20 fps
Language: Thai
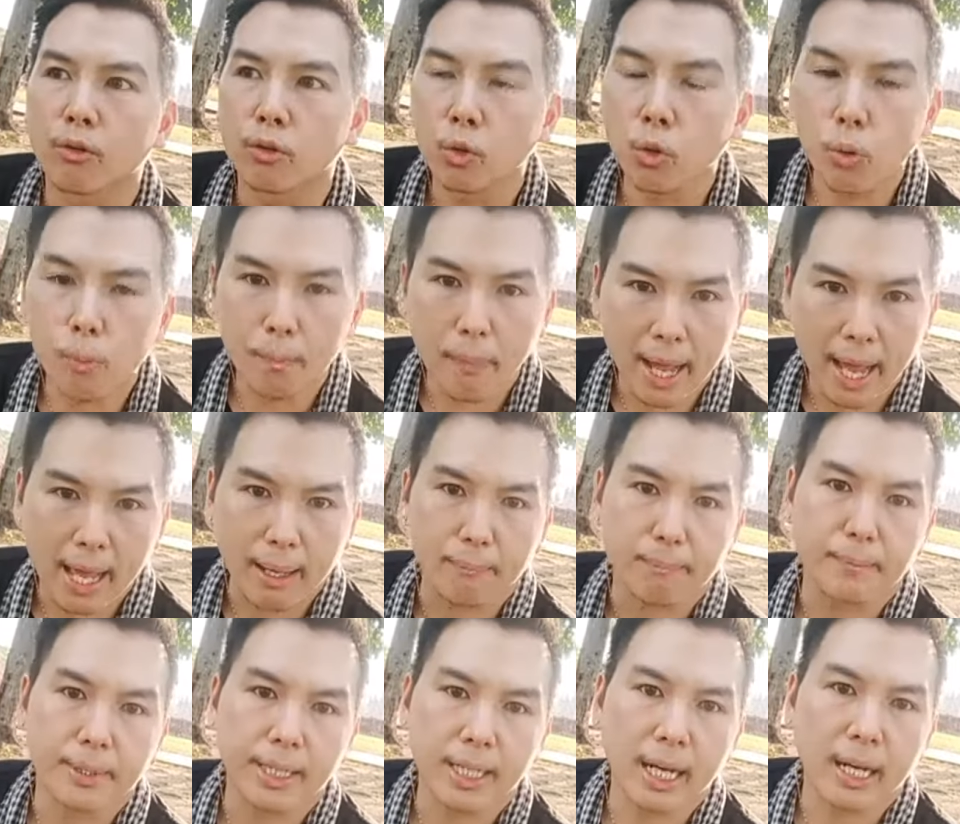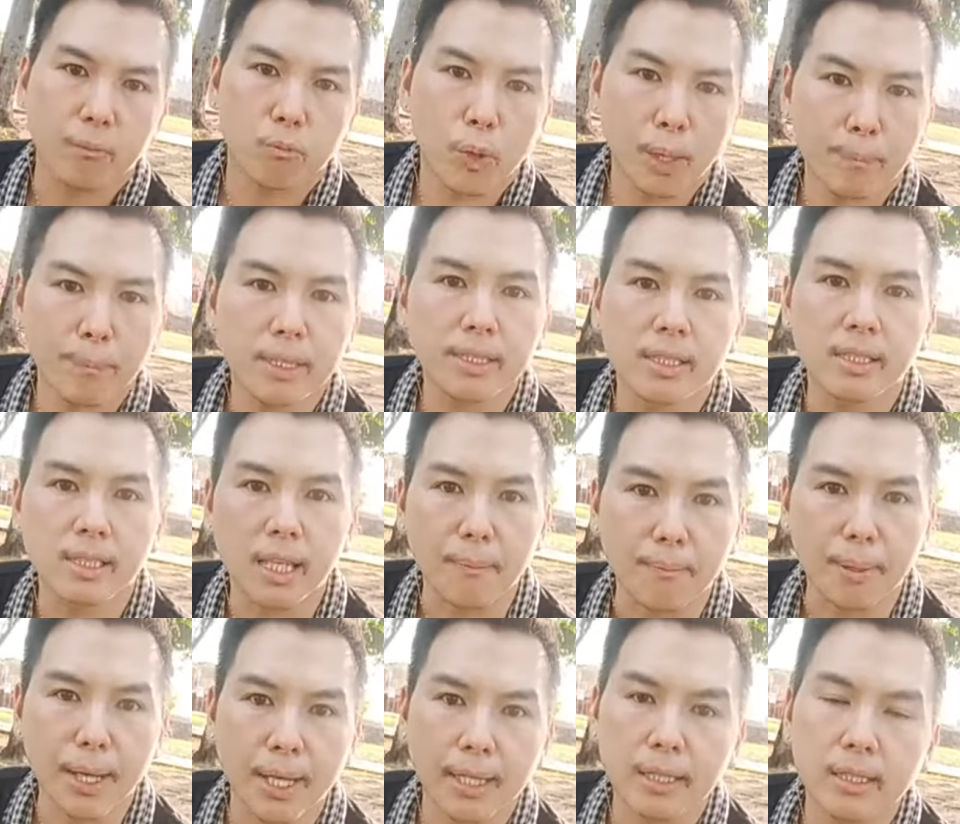รูปแบบนะครับวัดพระศรีสัน
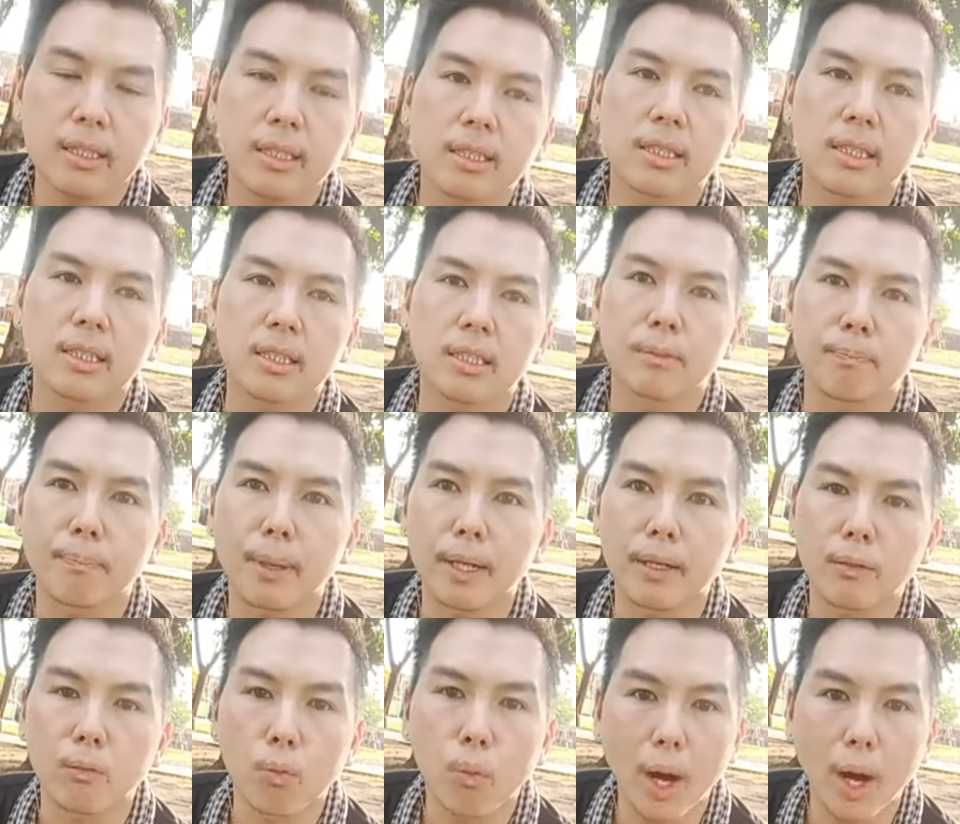เพชรนี่คือเป็น